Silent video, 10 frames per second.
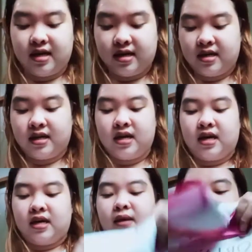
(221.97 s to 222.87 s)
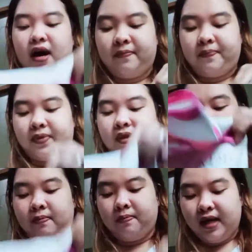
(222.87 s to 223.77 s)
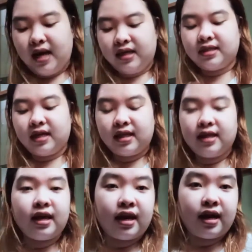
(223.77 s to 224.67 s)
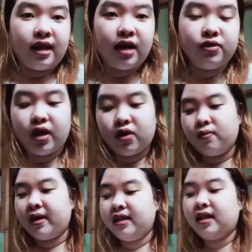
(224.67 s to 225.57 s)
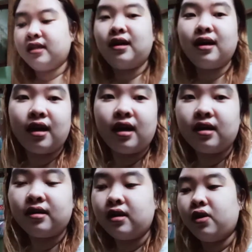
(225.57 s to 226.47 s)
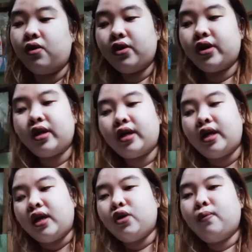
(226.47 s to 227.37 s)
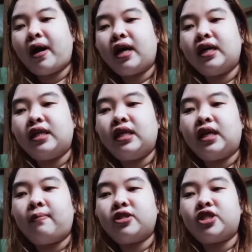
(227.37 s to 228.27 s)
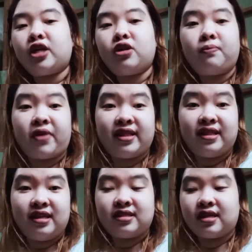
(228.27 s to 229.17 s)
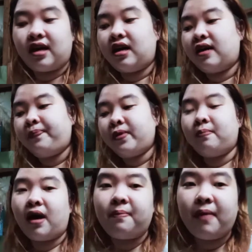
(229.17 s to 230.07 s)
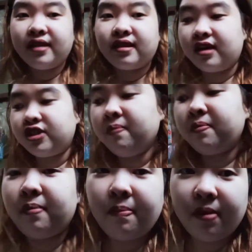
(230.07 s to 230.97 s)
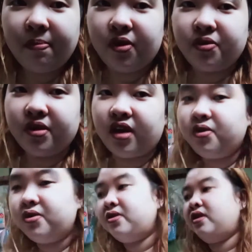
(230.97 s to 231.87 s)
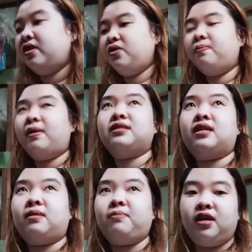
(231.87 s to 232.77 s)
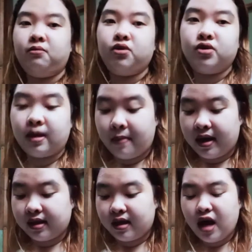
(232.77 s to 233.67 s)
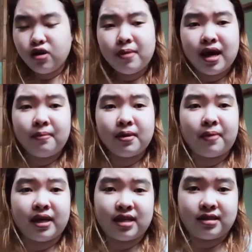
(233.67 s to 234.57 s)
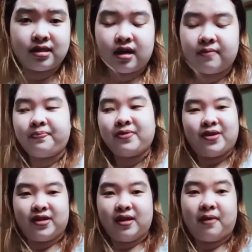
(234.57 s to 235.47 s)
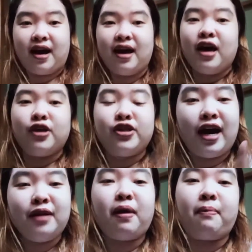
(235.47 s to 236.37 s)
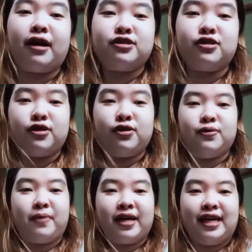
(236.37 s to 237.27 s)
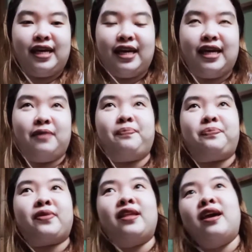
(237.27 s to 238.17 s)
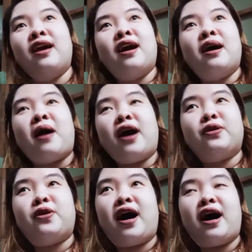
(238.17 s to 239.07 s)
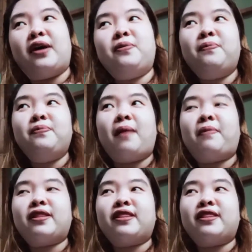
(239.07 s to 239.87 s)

ba? Diba? Bilang isang tindera, lalo na kung may edad ka na, or yung parang hindi ka masyadong friendly sa mga bata, syempre mapipikon ka nun. Yung bang sasabihin mo dun sa bata na, ano ba yan, ba't pa isa-isa? O, di ba? Diyan papasok yung pagiging ano, uh, yung dapat